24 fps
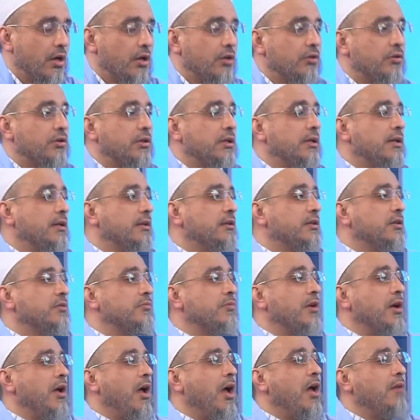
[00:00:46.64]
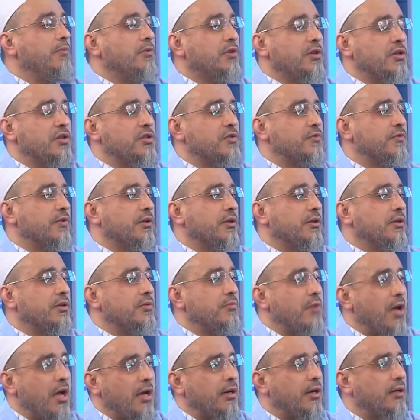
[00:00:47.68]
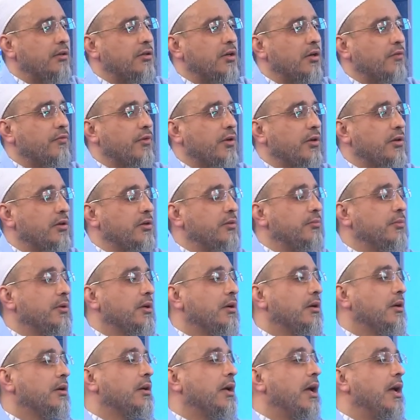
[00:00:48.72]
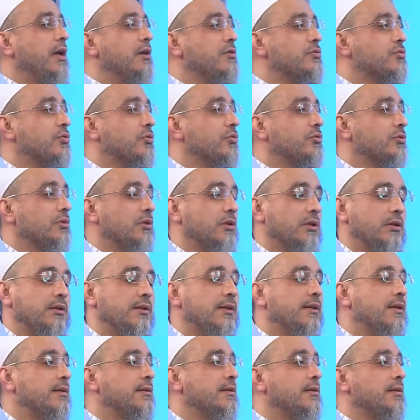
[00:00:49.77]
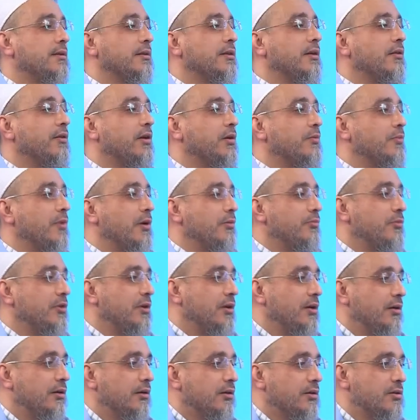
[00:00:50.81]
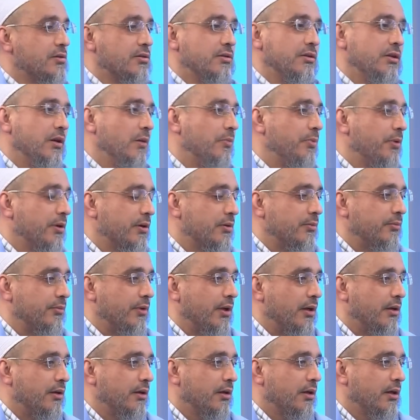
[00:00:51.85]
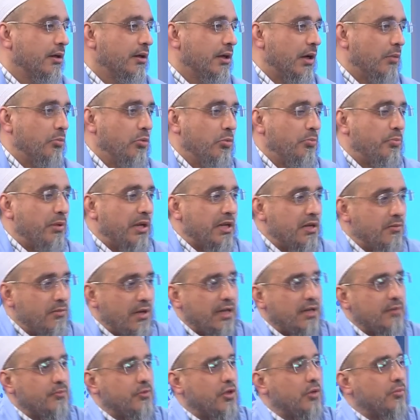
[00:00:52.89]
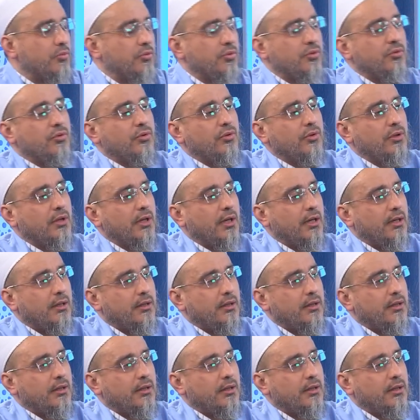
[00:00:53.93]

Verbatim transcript: Dilediğime hem kız veririm, her erkek veririm. En sonunda da dilediğine de vermem ya. Kısır yaparım ya. Ya bu benim elimde buyuruyor yani.